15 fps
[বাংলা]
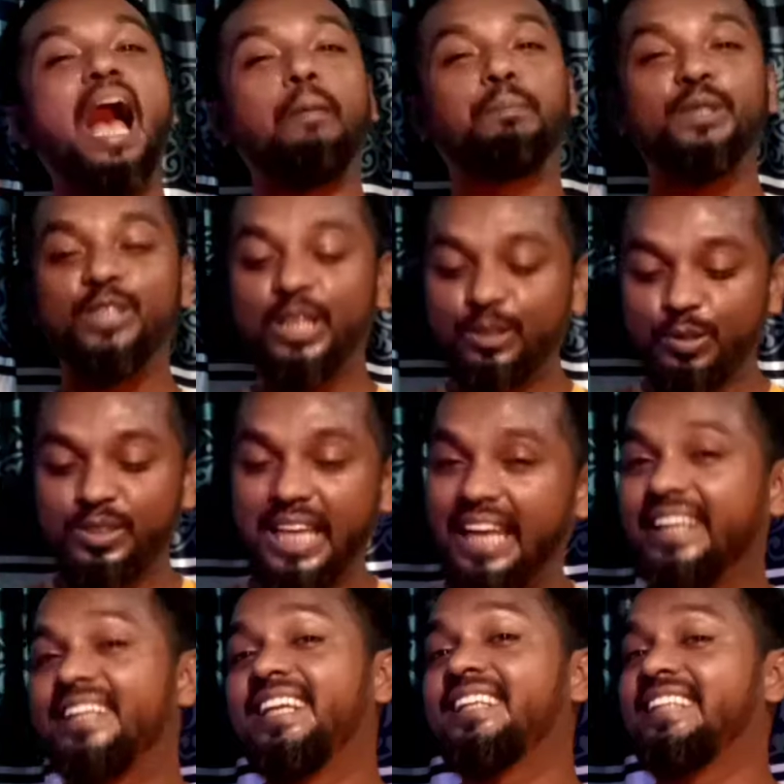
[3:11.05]
আপনি যেহেতু
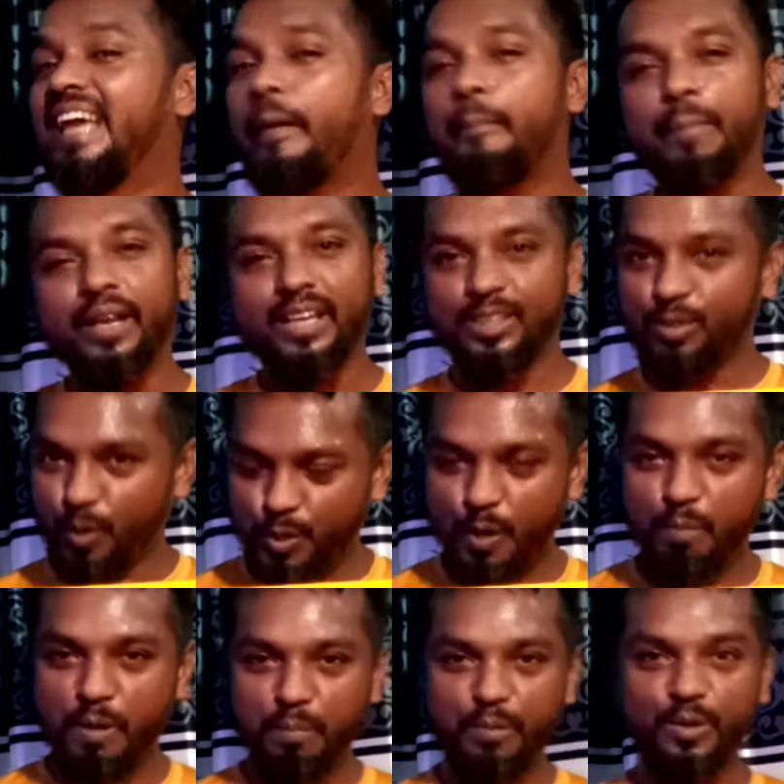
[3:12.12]
জানেন না তাই আপনার কাছে
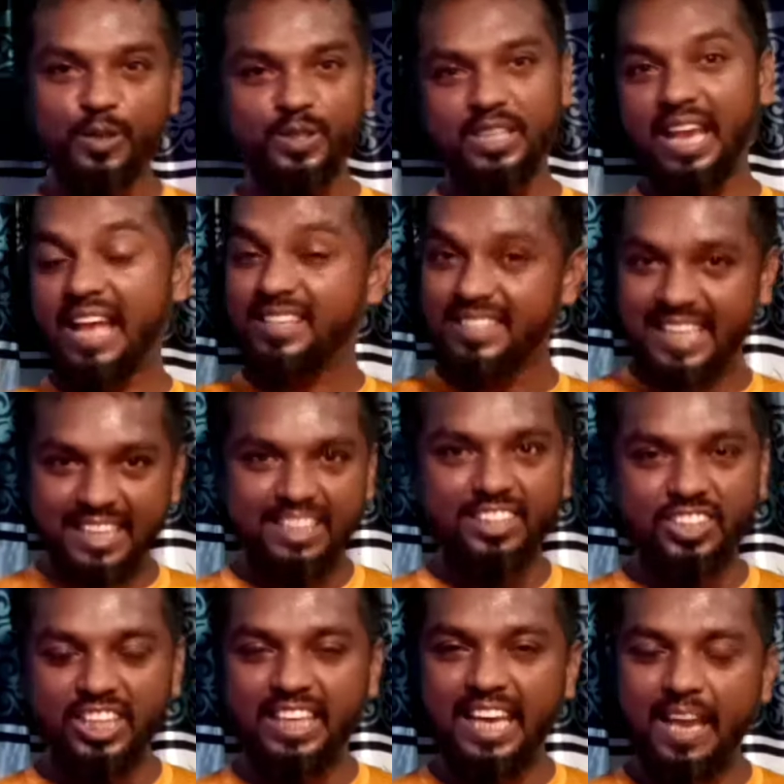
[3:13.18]
অসম্ভব মনে হচ্ছে আজকে এটা
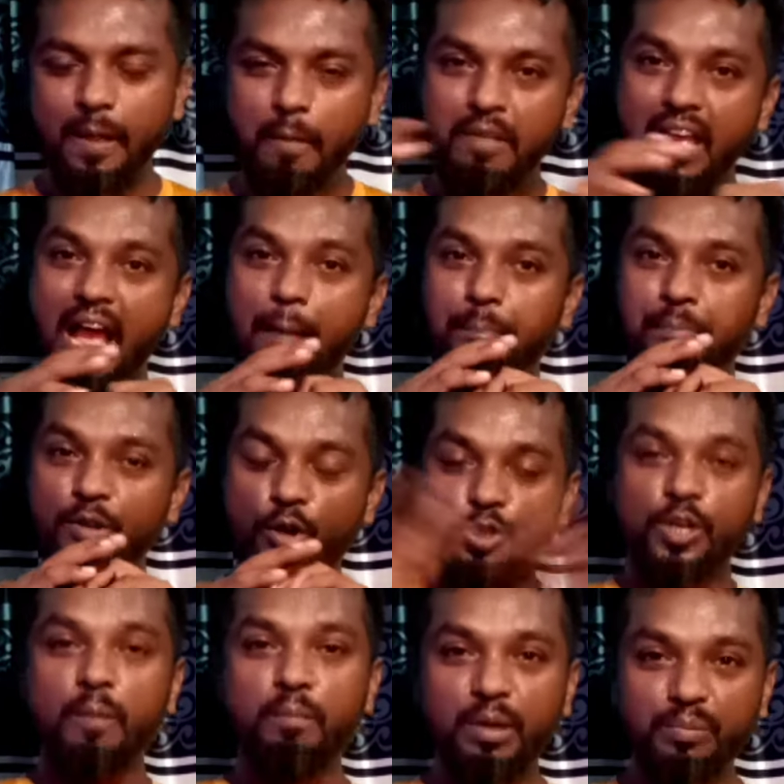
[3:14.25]
শিখে আপনি
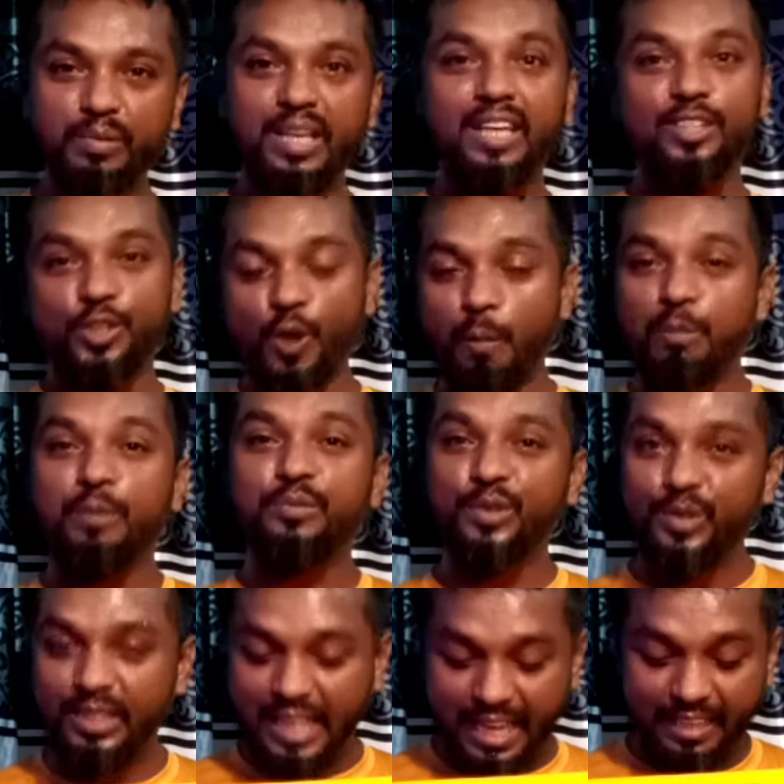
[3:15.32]
অসম্ভবকে সম্ভব
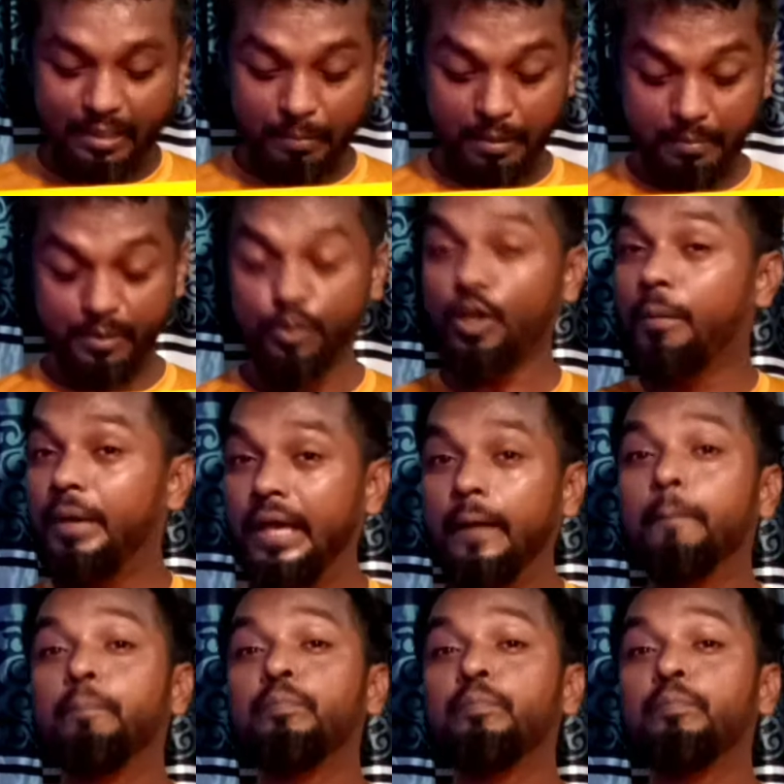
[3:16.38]
করে দেখাতে পারবেন তবে